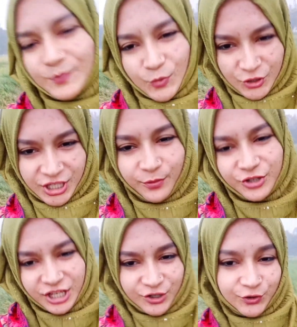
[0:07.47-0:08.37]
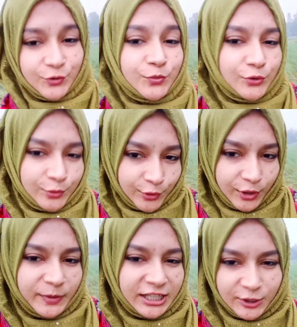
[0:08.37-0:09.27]
বসে বসে শুধু ভুল
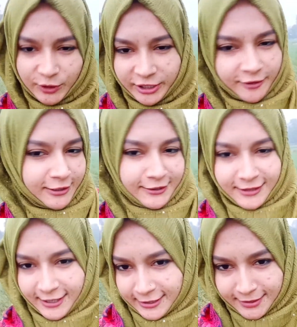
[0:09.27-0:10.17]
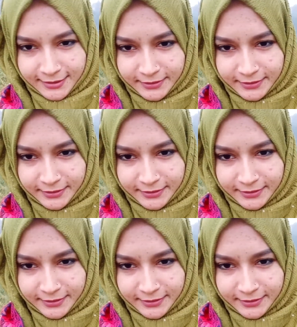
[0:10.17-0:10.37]
বিল তৈরি করেন তাই না